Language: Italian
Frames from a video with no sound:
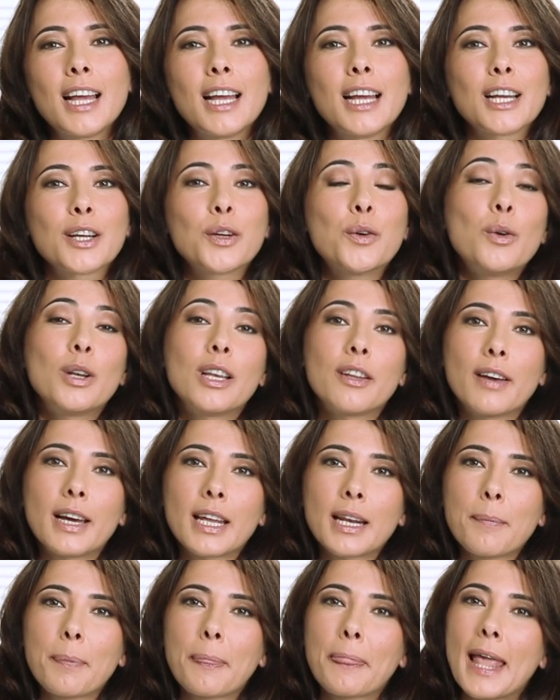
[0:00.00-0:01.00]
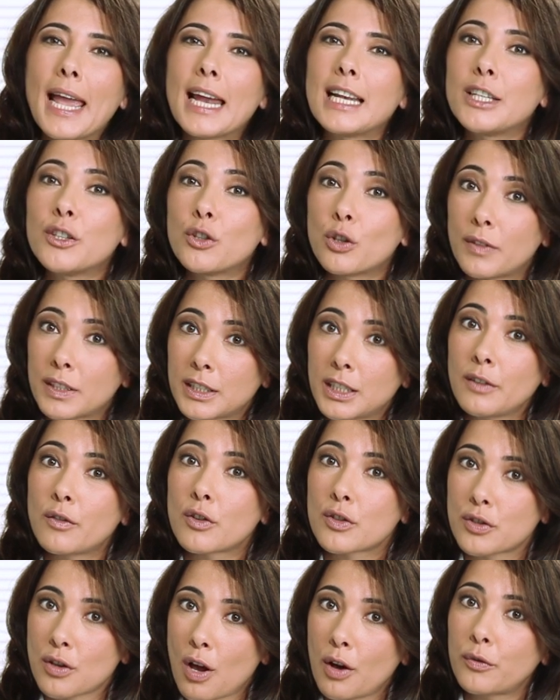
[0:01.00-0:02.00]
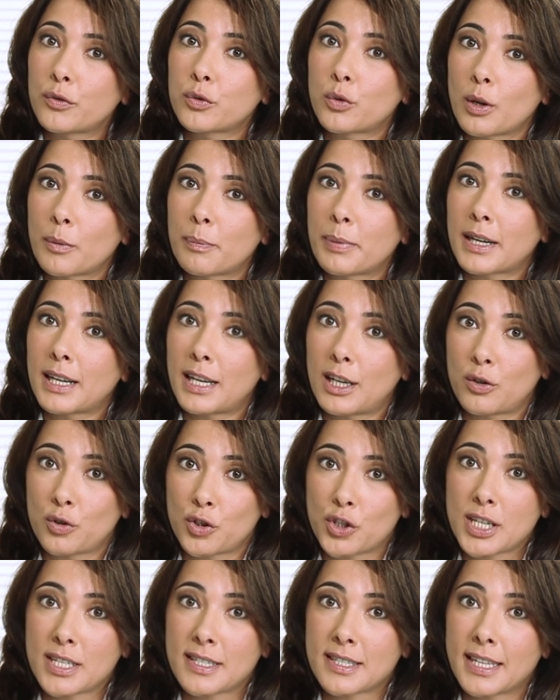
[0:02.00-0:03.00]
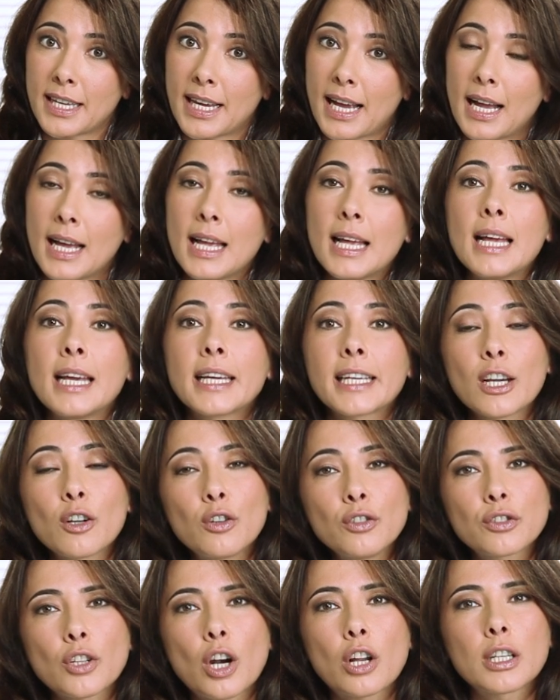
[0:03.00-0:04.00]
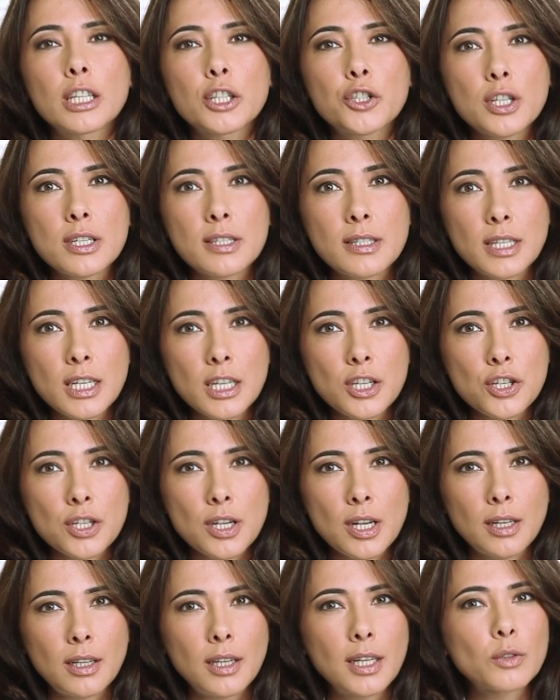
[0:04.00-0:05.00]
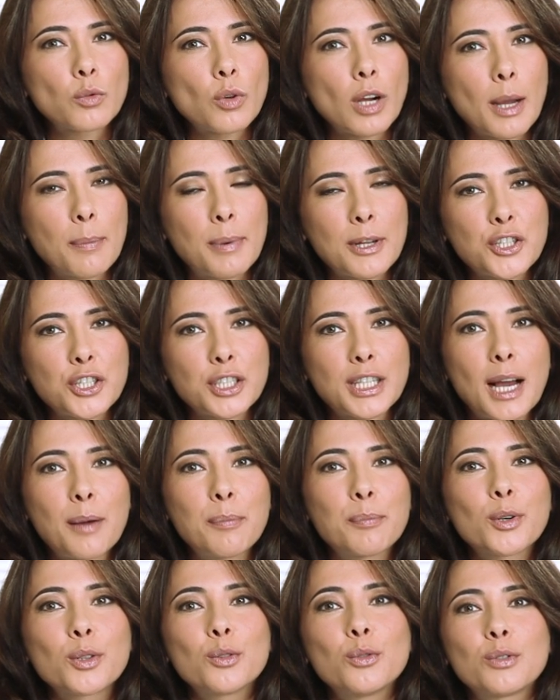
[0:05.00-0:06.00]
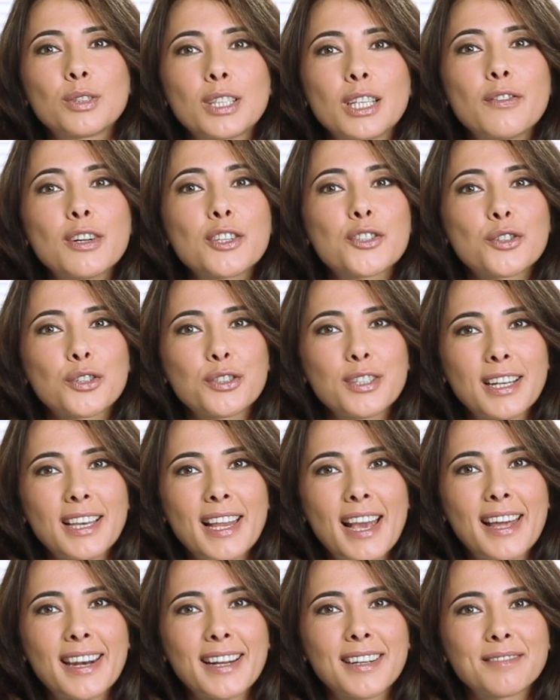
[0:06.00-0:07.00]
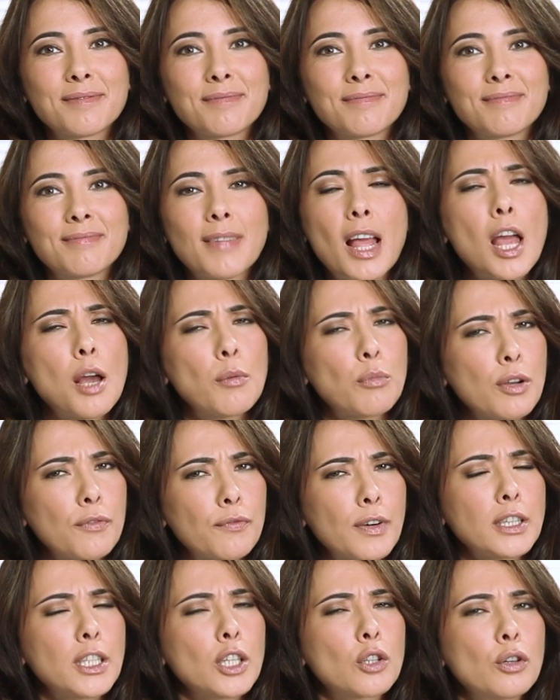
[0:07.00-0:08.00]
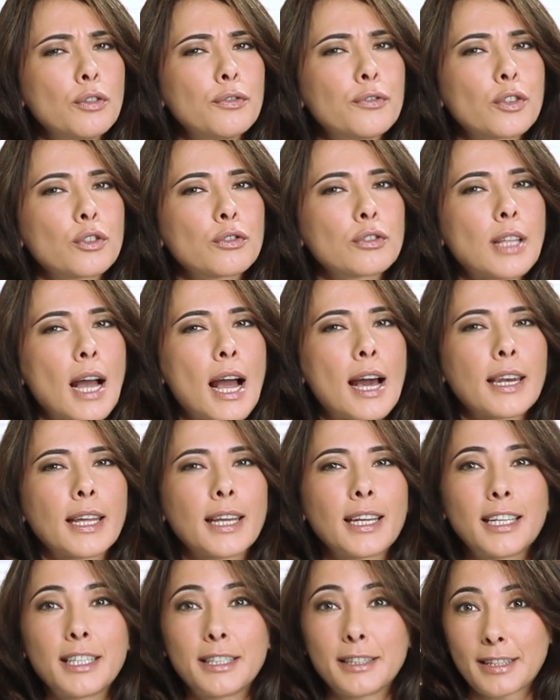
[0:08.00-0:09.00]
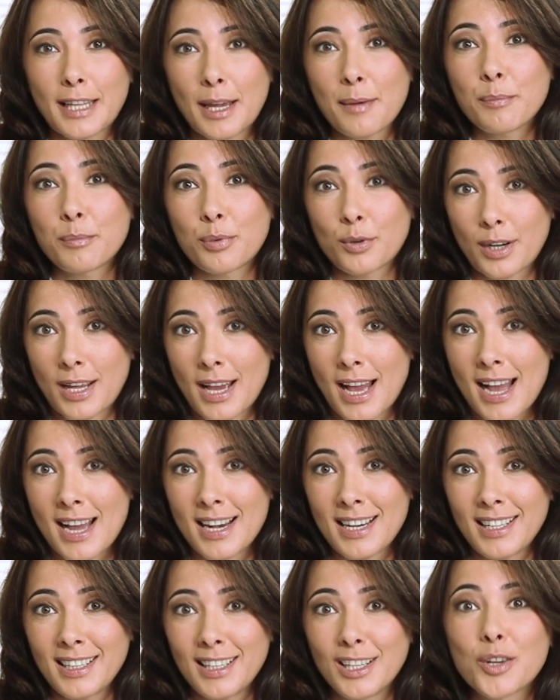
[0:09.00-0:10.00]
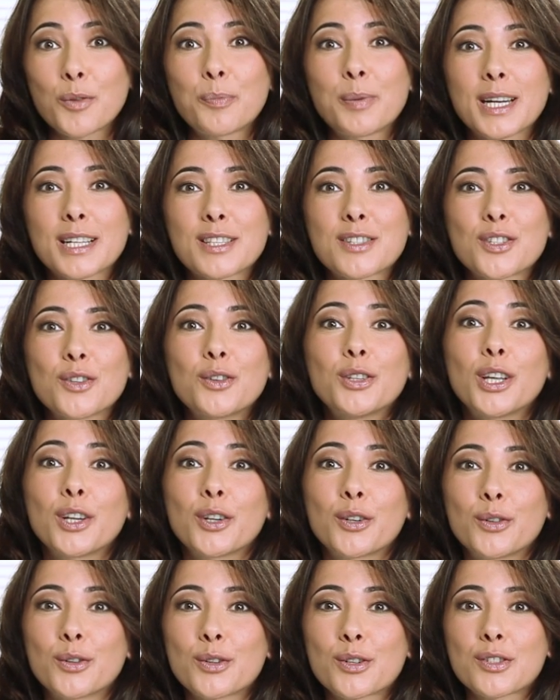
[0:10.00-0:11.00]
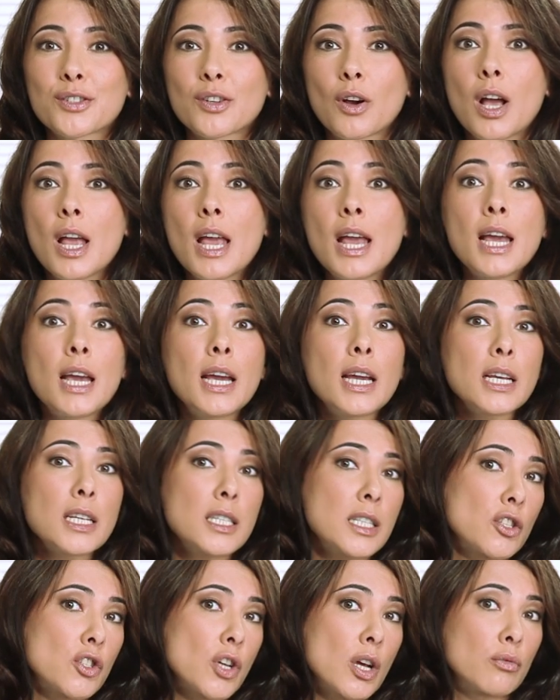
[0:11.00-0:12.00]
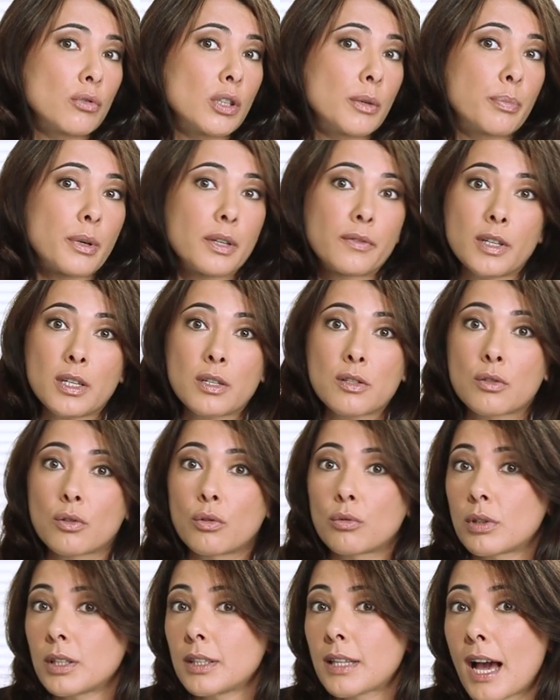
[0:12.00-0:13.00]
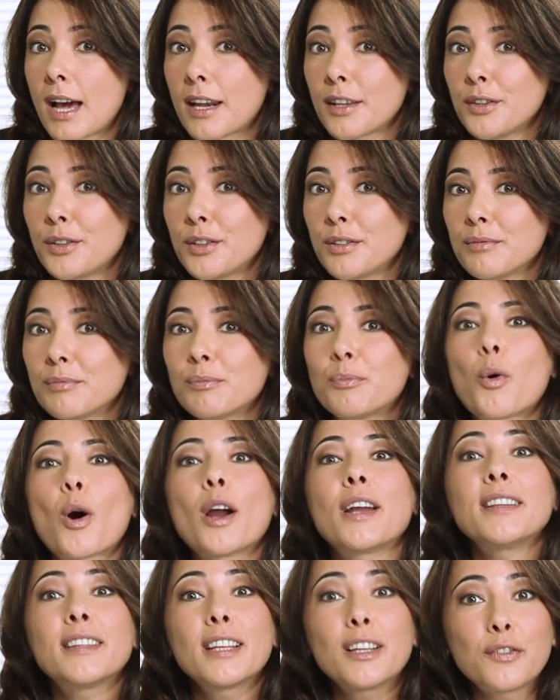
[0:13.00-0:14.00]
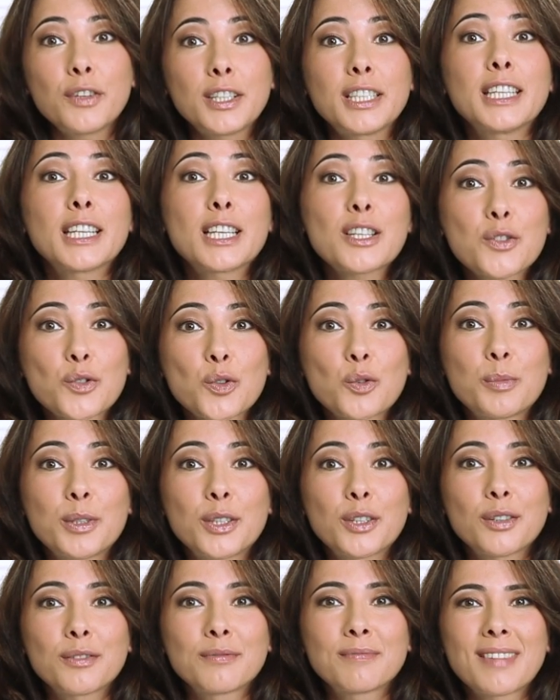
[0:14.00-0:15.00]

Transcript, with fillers: Gulliver è l'innovativo software per la logistica che controlla e gestisce la tua capacità produttiva giornaliera. Puoi infatti confrontare in tempo reale le operazioni in corso e se c'è un imprevisto o un ritardo puoi intervenire subito.